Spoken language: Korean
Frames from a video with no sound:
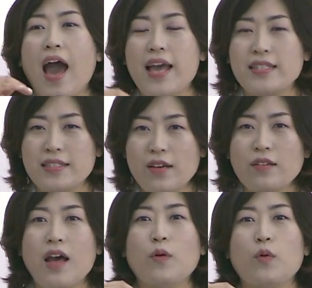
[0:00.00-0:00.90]

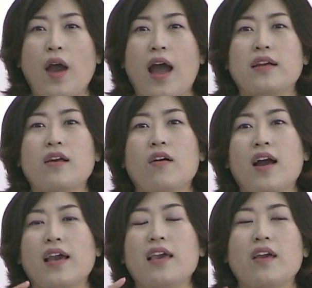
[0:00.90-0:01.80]
안전하고
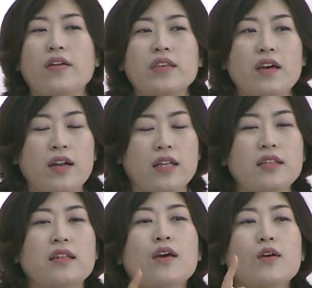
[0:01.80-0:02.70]
강력하게
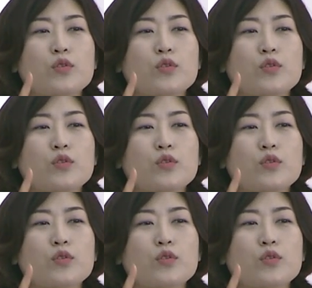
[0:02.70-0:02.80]
연결하는